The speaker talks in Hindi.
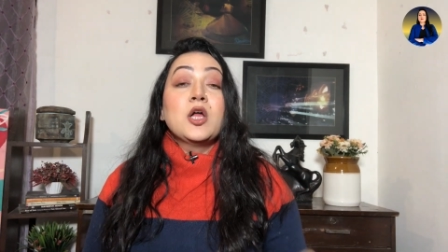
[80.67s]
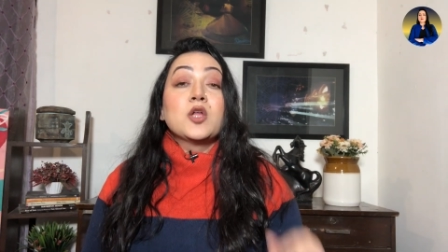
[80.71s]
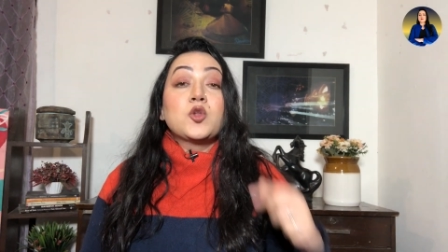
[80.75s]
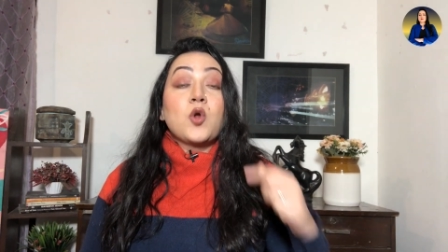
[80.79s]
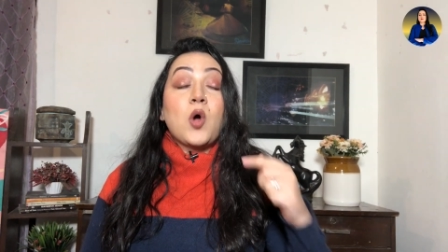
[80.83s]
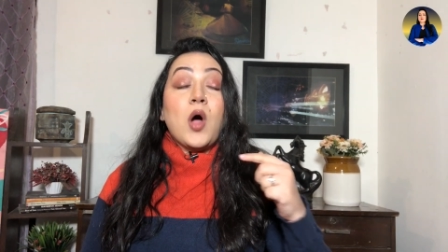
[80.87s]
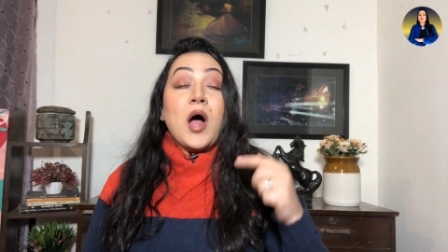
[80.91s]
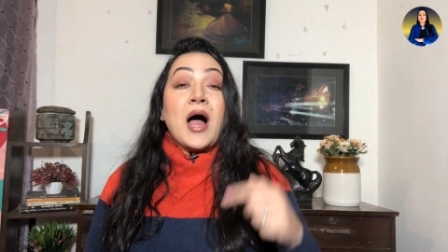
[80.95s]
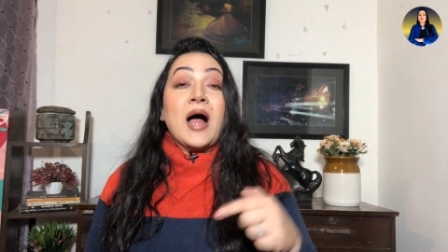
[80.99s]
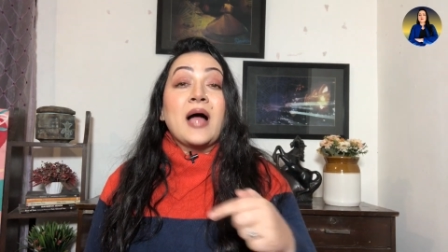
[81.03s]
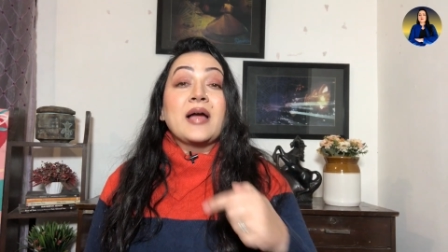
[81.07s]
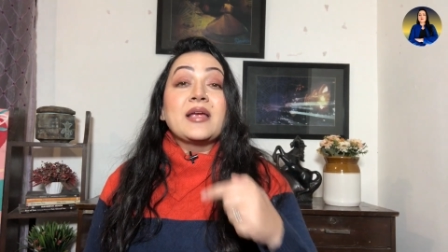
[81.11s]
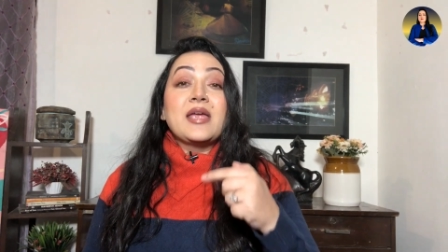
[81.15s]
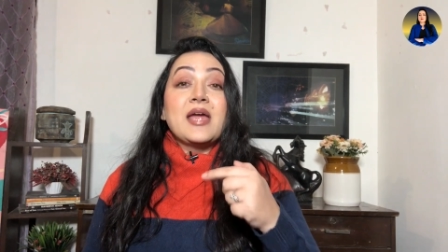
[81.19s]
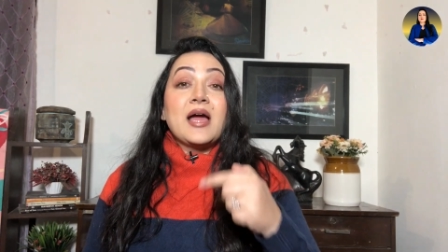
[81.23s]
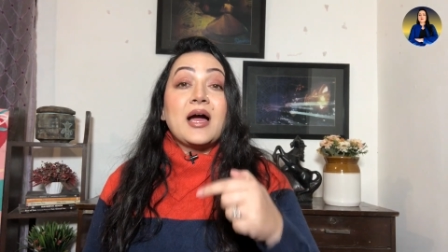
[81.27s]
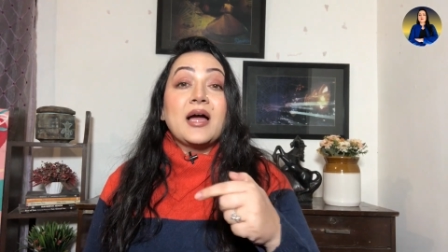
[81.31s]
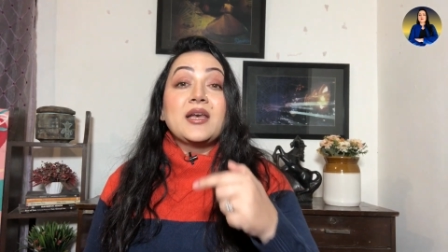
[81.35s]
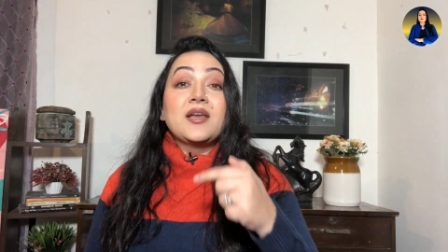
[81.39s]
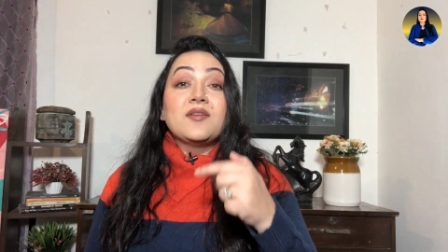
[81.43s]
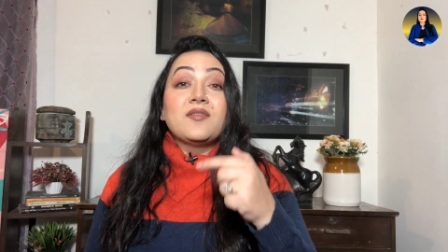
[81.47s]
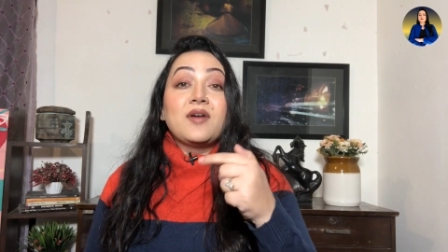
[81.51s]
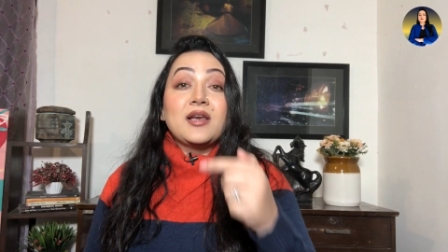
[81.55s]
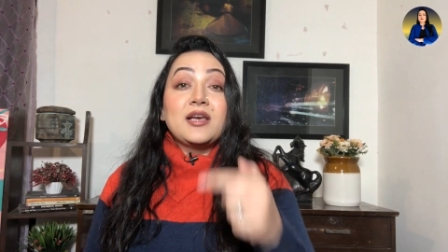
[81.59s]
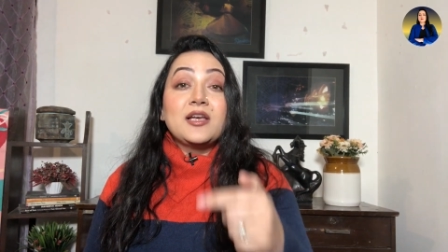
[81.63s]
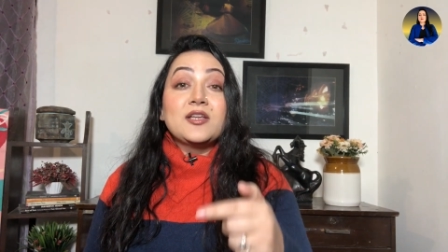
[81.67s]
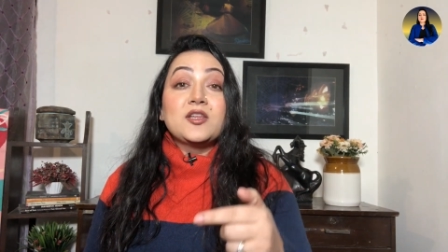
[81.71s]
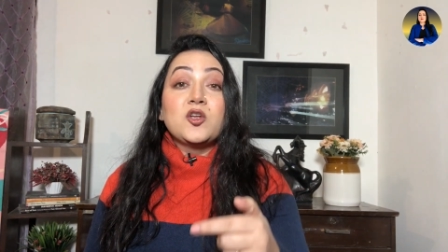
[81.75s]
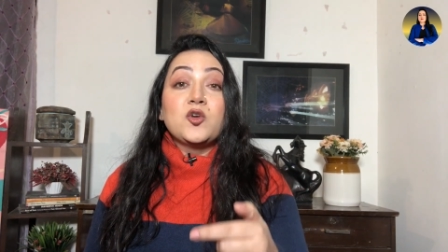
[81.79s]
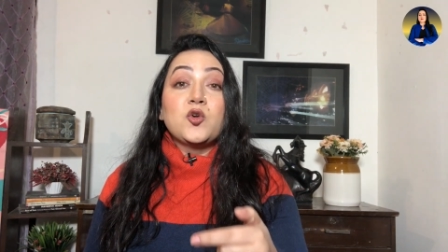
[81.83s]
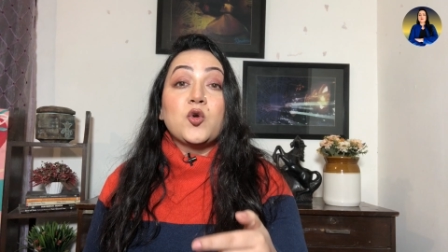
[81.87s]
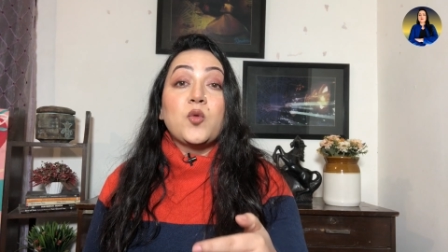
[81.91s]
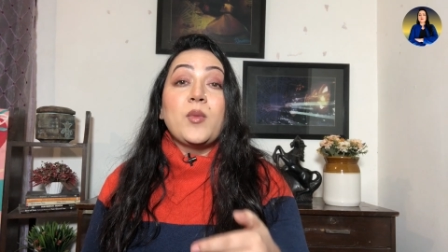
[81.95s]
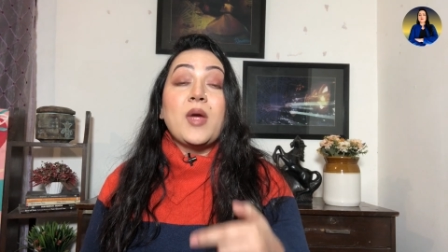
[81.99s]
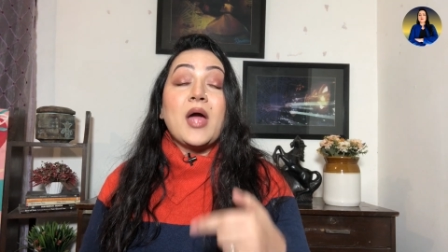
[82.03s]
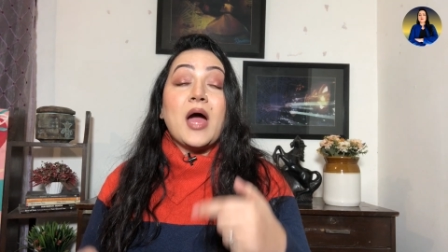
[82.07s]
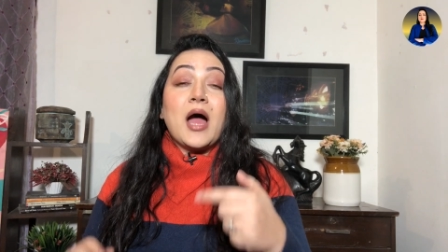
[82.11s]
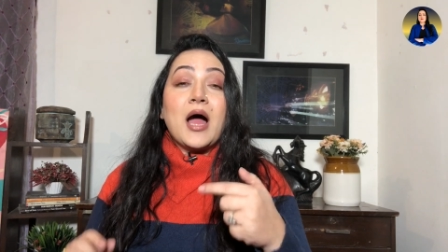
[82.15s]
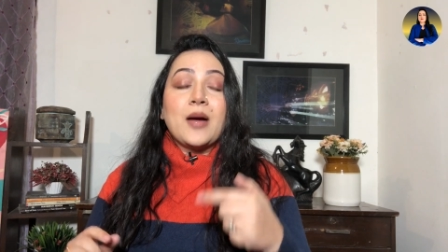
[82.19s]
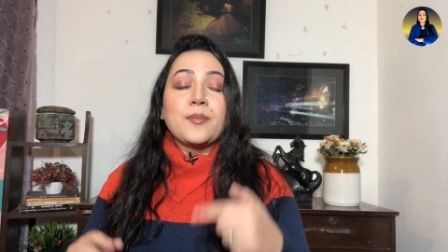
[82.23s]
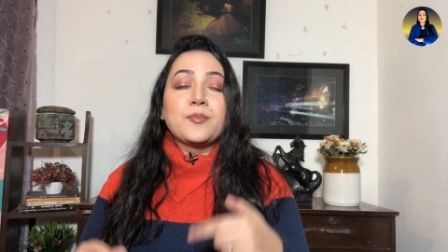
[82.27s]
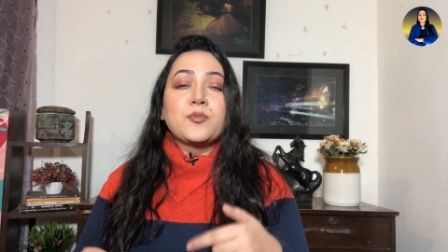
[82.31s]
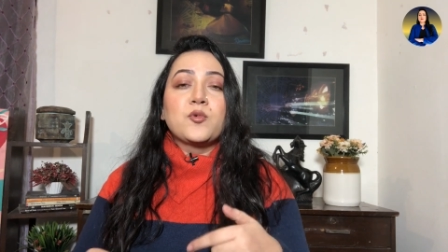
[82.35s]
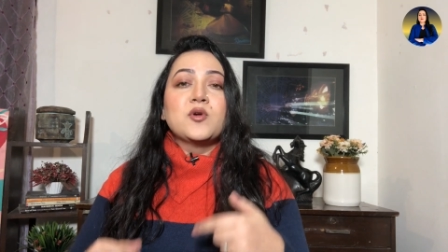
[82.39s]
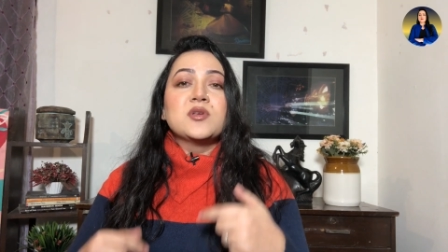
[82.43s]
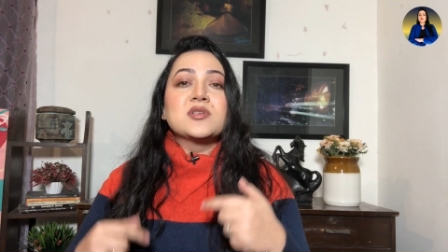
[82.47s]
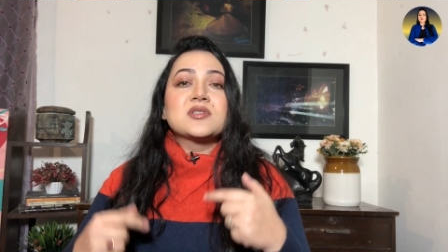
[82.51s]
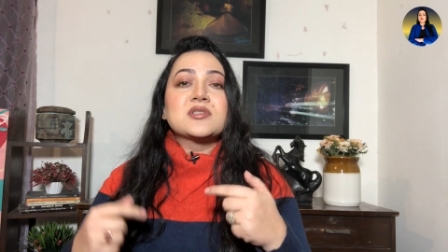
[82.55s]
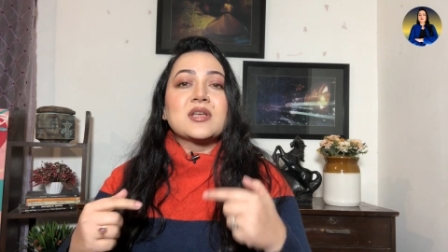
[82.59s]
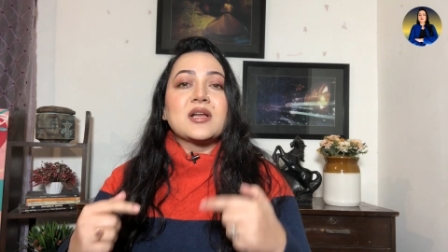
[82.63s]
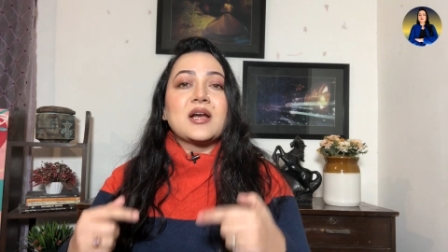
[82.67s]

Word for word: तो आगे आने वाले दिनों में आपको इस